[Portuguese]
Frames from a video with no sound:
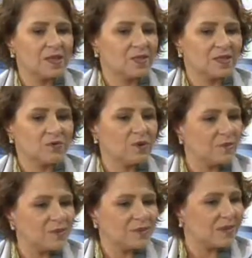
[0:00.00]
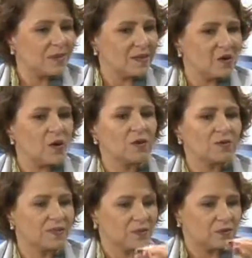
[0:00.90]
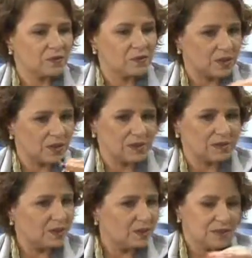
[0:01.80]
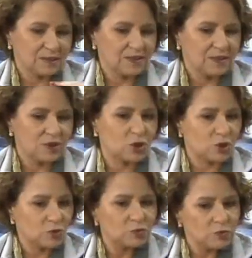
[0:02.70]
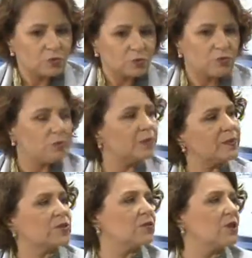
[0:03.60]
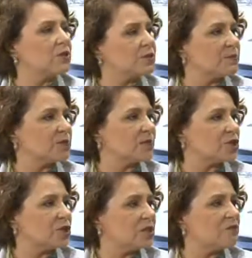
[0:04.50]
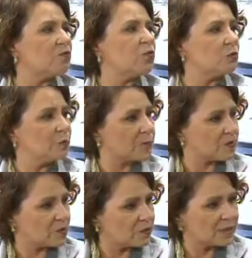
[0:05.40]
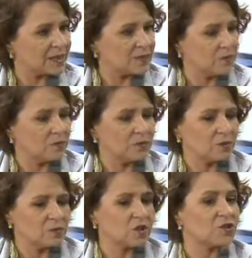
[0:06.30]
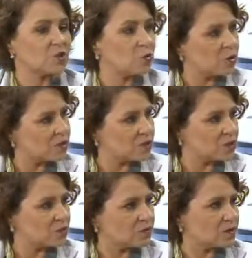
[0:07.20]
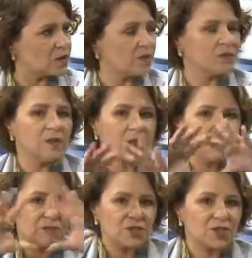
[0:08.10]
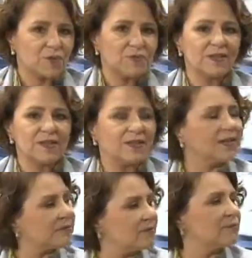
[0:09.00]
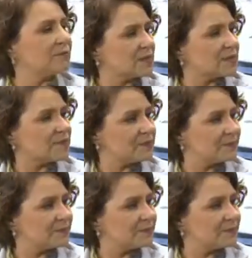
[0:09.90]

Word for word: nós atuamos em loco, assim, eh, junto com o pessoal administrativo, com o pessoal, da, com os gestores da instituição, fechamos a integração mesmo.